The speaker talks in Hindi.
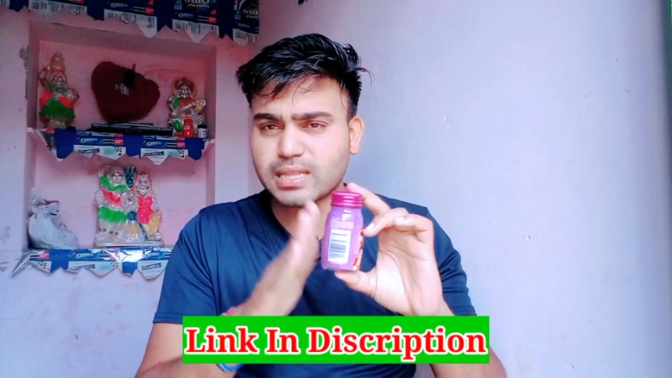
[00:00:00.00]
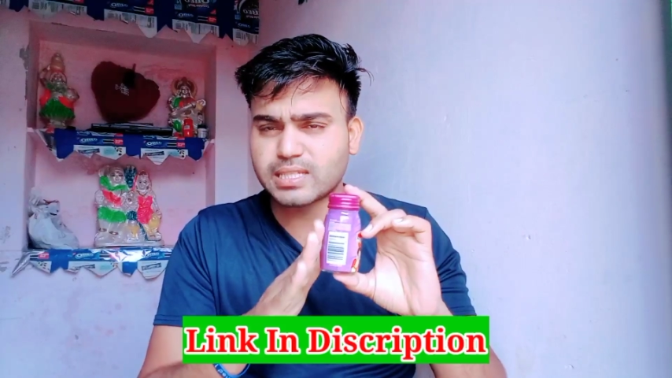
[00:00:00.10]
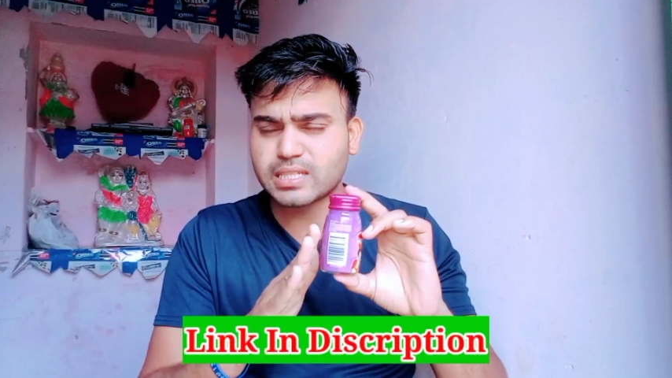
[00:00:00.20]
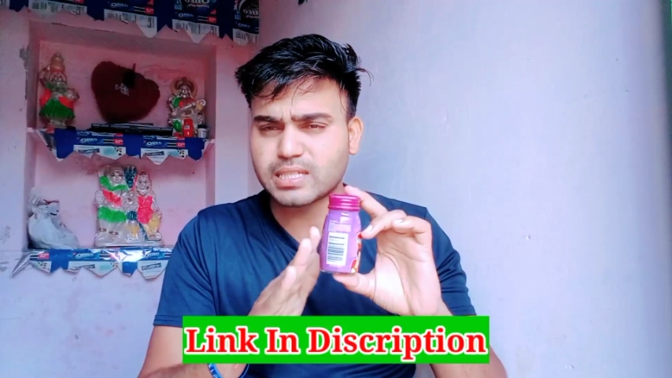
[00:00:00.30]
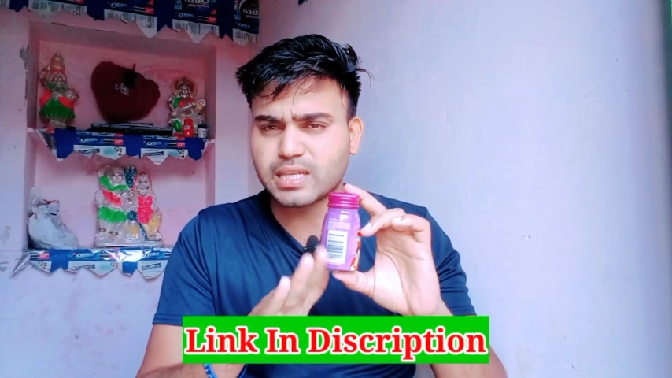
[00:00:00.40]

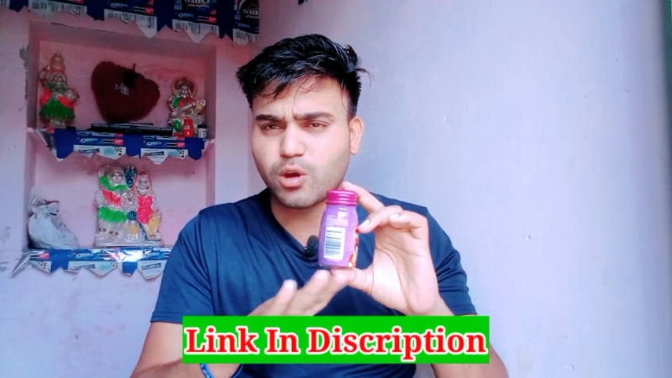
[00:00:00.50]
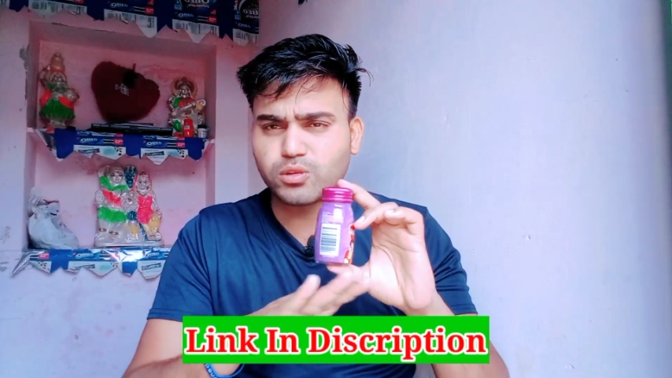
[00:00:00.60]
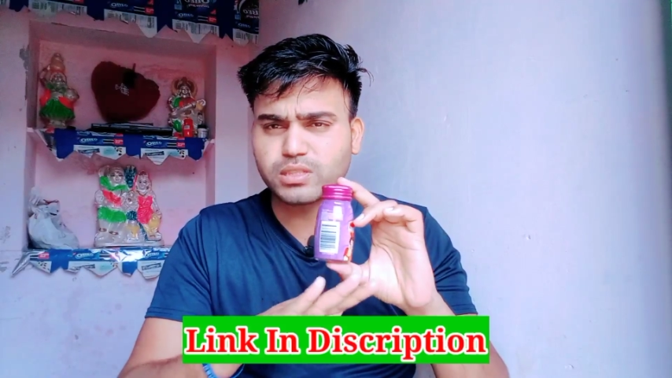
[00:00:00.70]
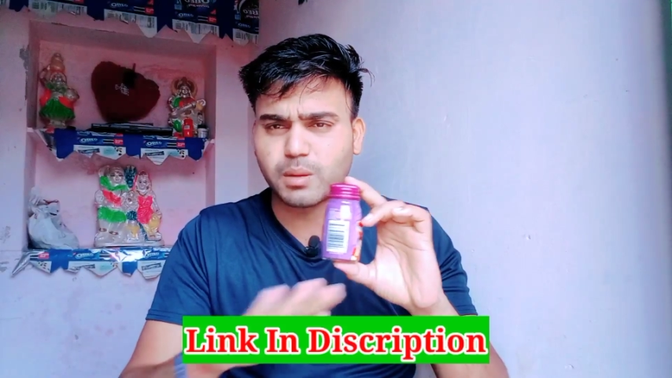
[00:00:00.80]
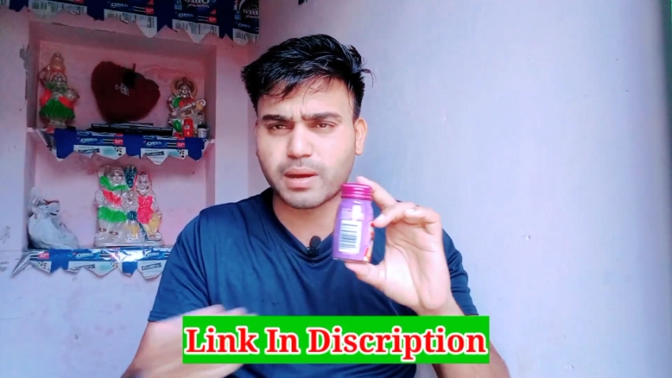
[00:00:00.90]
जल्दी से जाइए
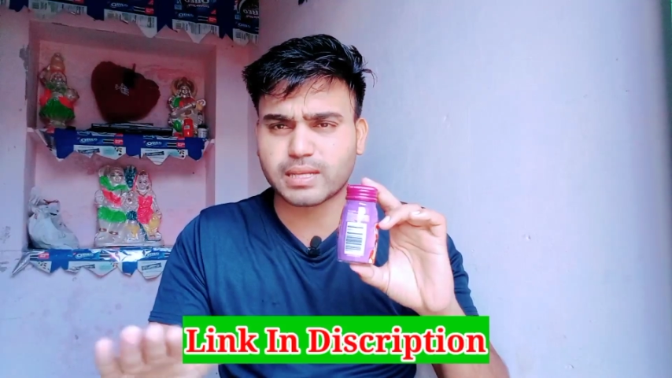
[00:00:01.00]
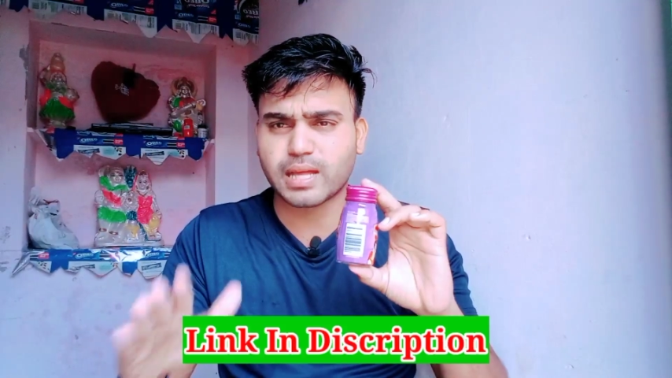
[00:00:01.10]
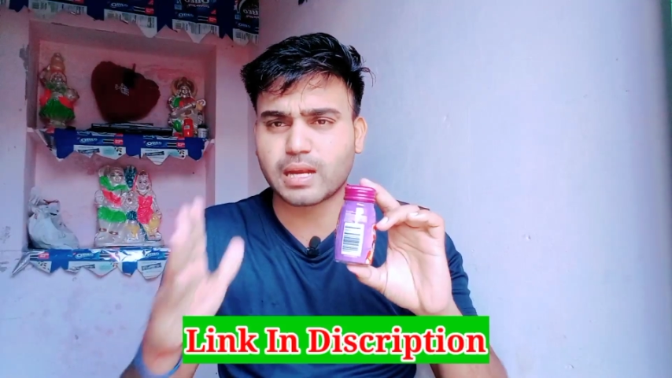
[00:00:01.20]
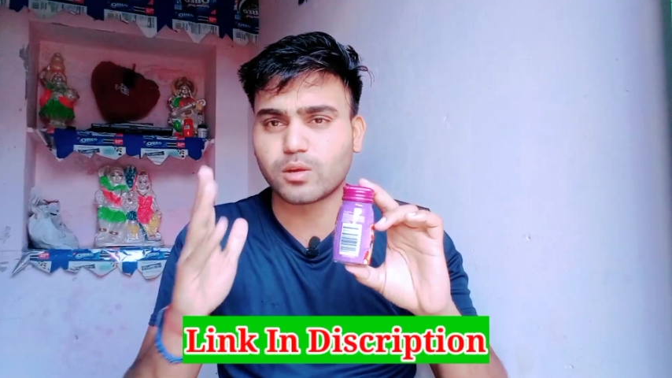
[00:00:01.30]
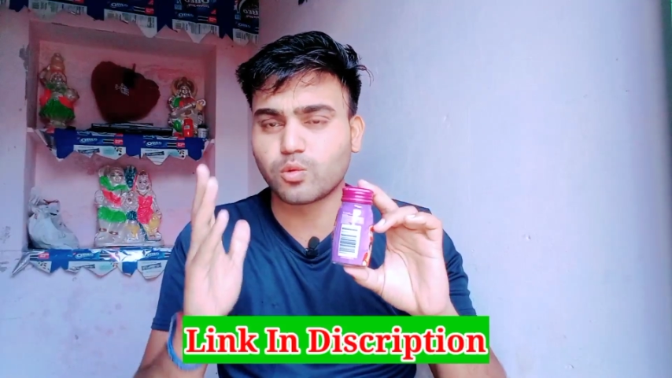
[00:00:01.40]
और
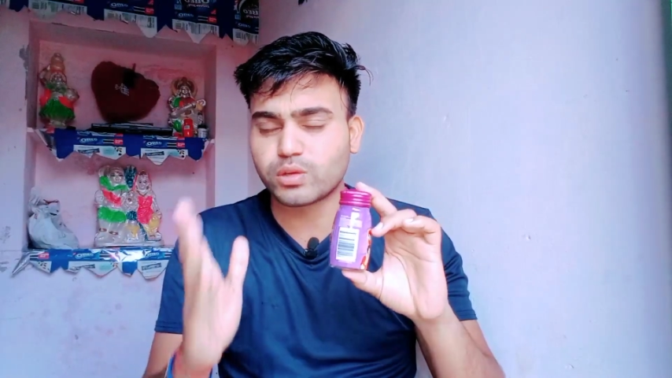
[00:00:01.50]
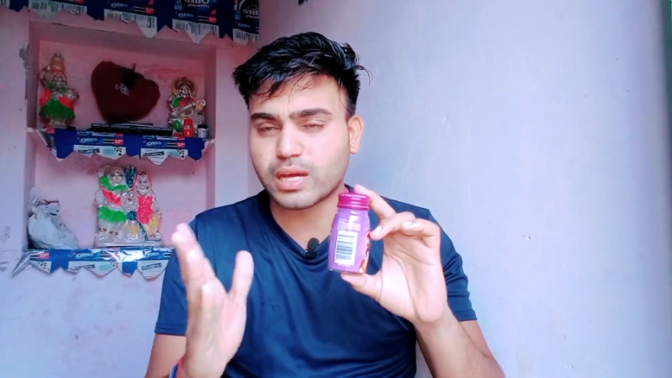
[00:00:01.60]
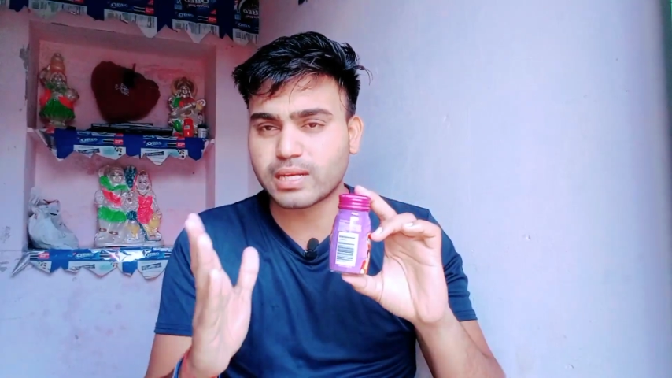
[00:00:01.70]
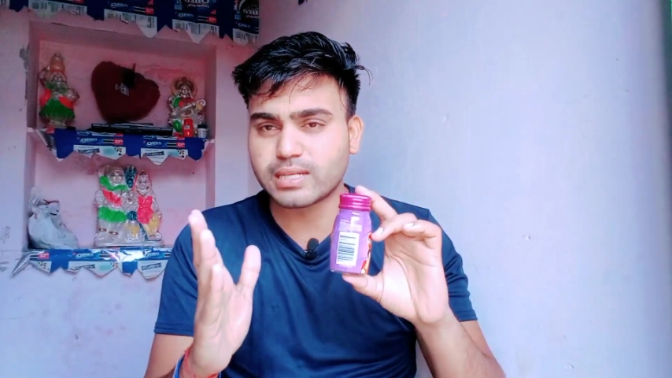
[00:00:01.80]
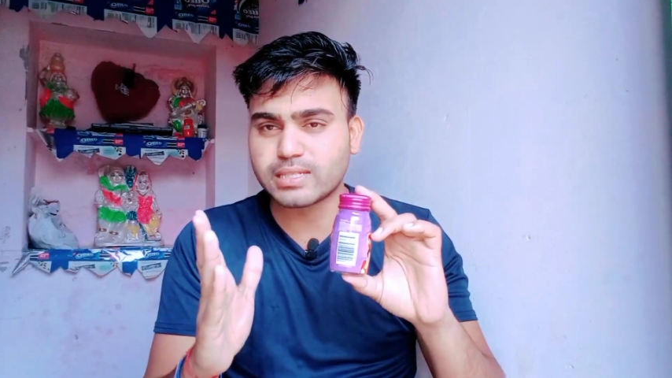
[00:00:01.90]
धमाकेदार
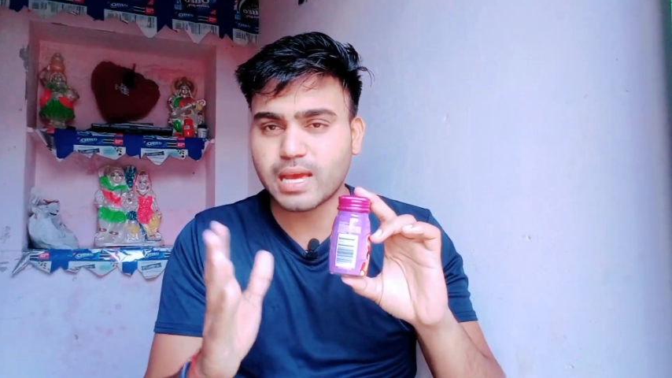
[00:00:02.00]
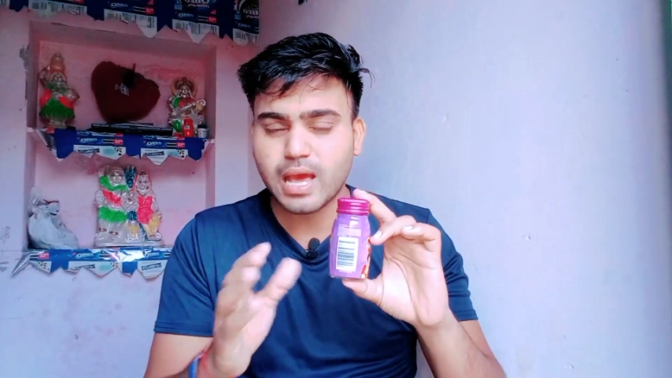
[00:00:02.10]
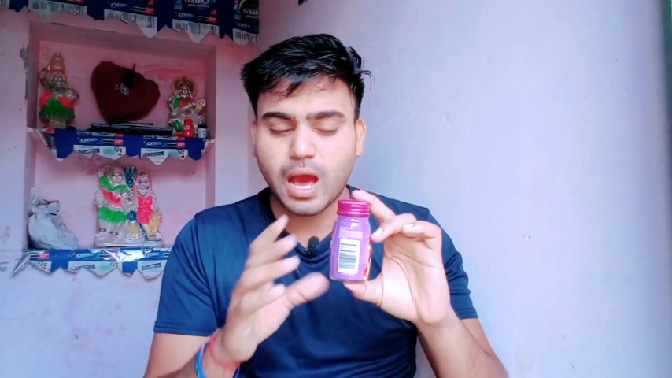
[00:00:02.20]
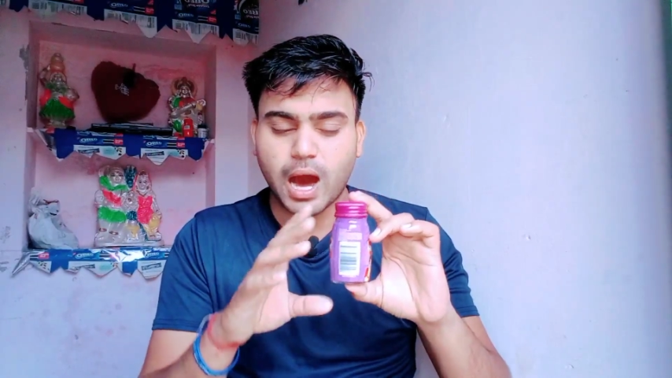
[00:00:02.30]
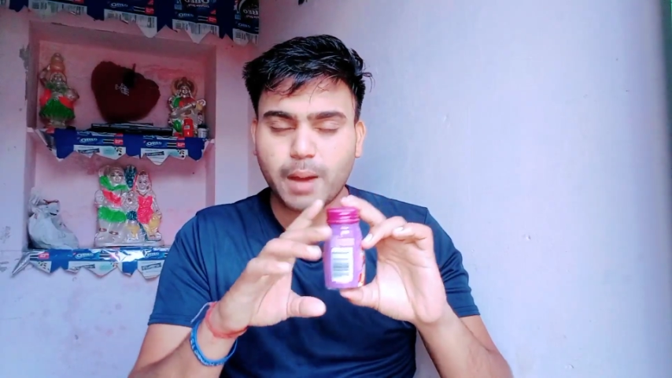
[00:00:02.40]
लूट कर लीजिए